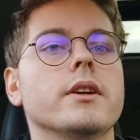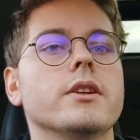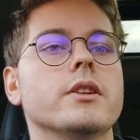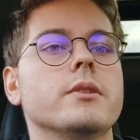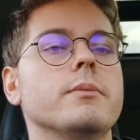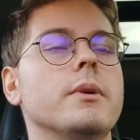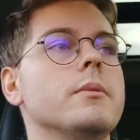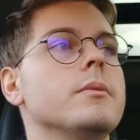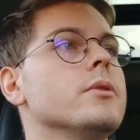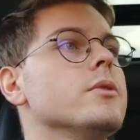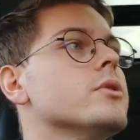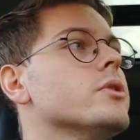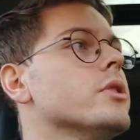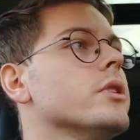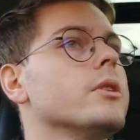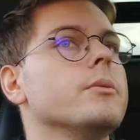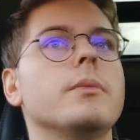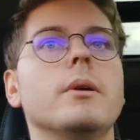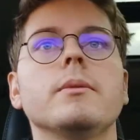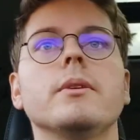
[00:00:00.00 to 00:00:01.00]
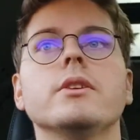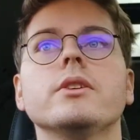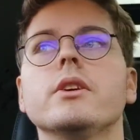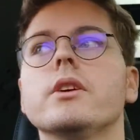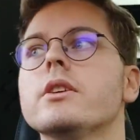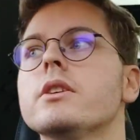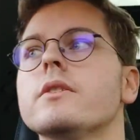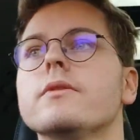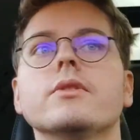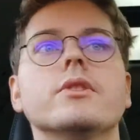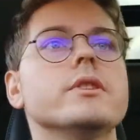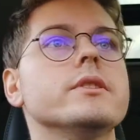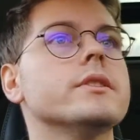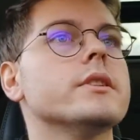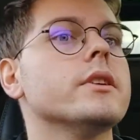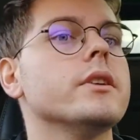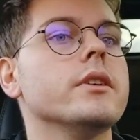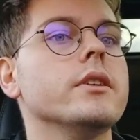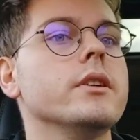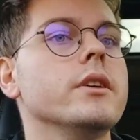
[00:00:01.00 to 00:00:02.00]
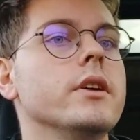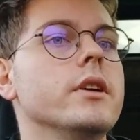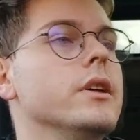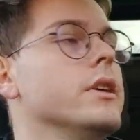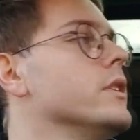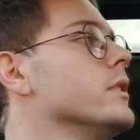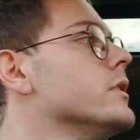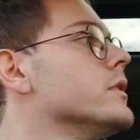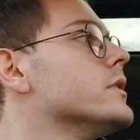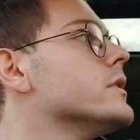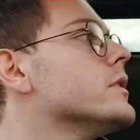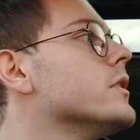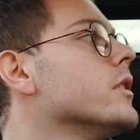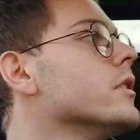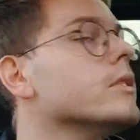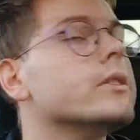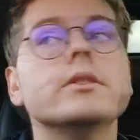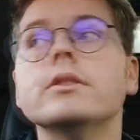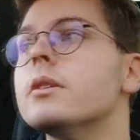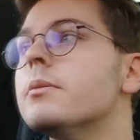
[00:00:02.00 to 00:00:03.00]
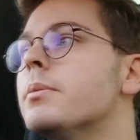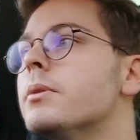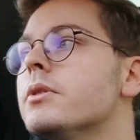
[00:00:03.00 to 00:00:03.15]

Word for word: także mamy już, mam nadzieję, że wszystko stąd co